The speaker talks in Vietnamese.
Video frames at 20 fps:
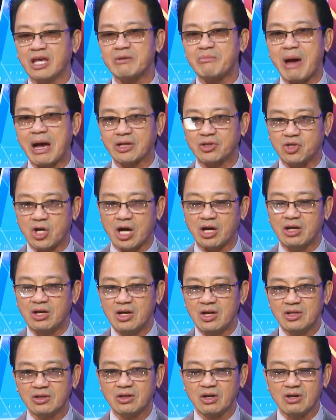những cái mặt trận
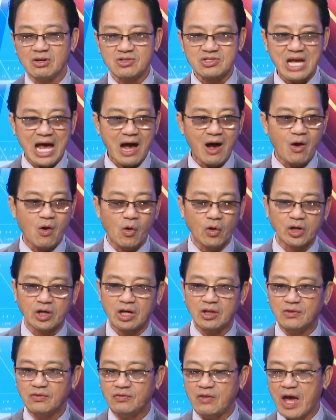từ xã hội
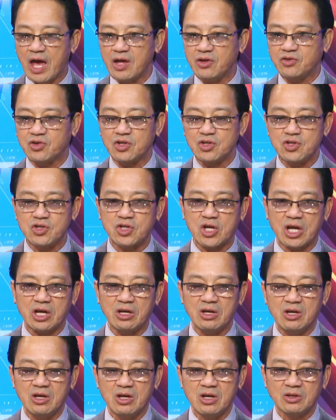kinh tế chính
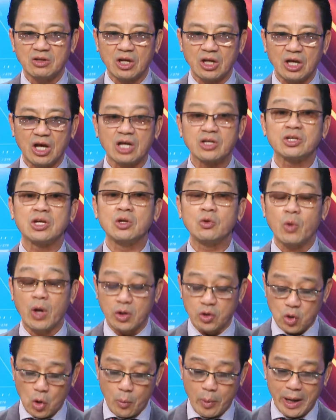trị thì à, chính
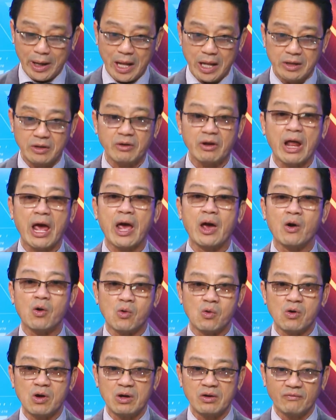quyền Joe Biden
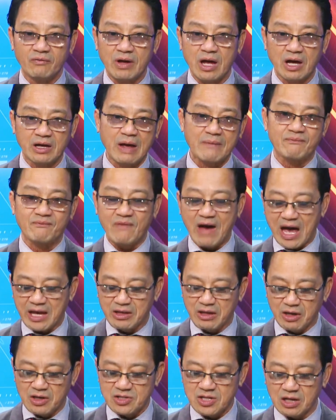đều à, gặp phải
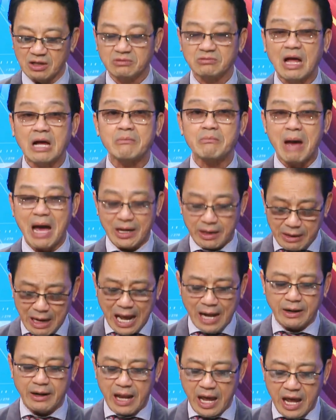những cái sự thất bại
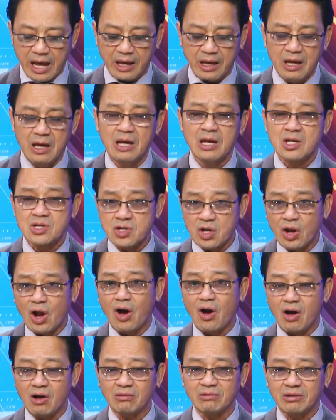nặng nề do
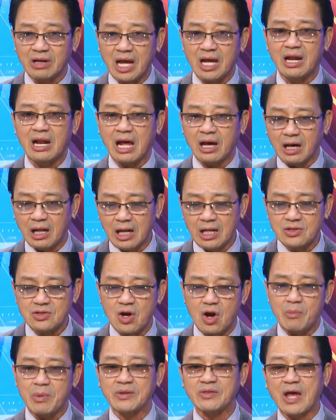đó đây là cái lý
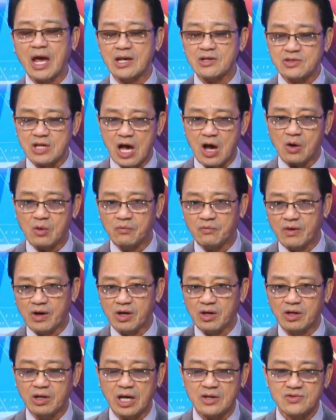do mà tại sao
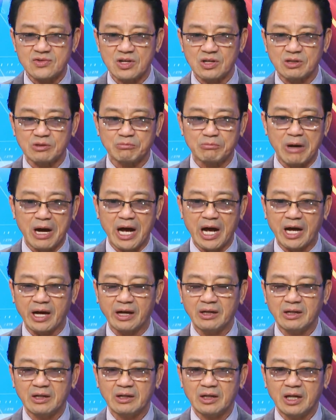với cái sự mà
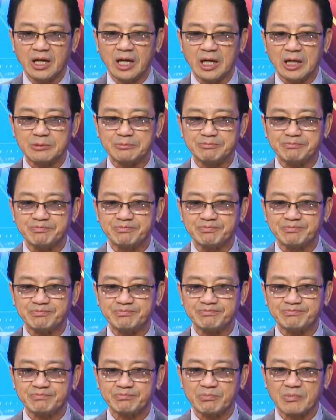
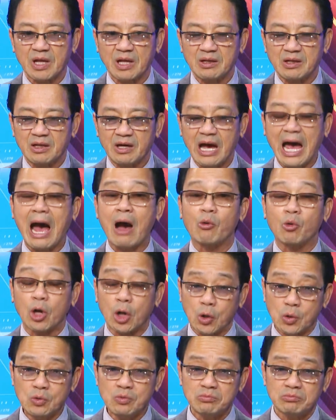um, khảo
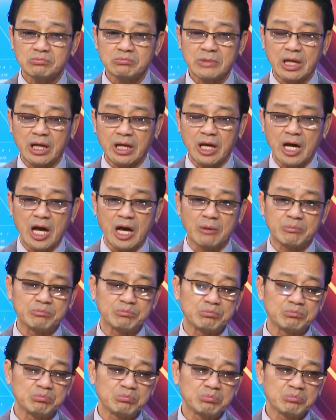cứu thì
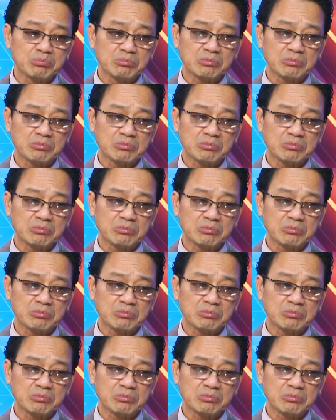um,